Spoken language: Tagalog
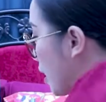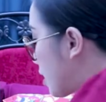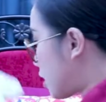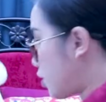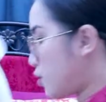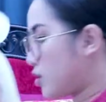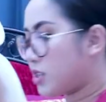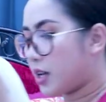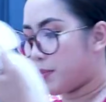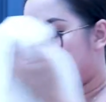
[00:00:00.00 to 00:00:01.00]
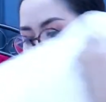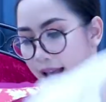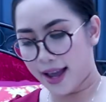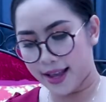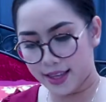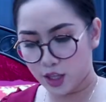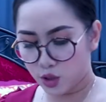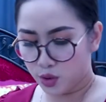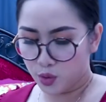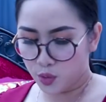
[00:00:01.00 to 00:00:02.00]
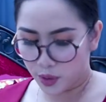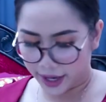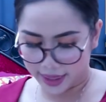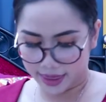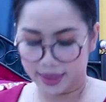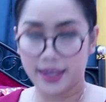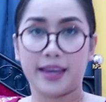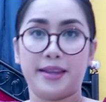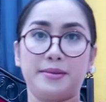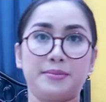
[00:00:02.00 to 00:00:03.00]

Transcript: natin yon sa kabila. At itong white. Yan.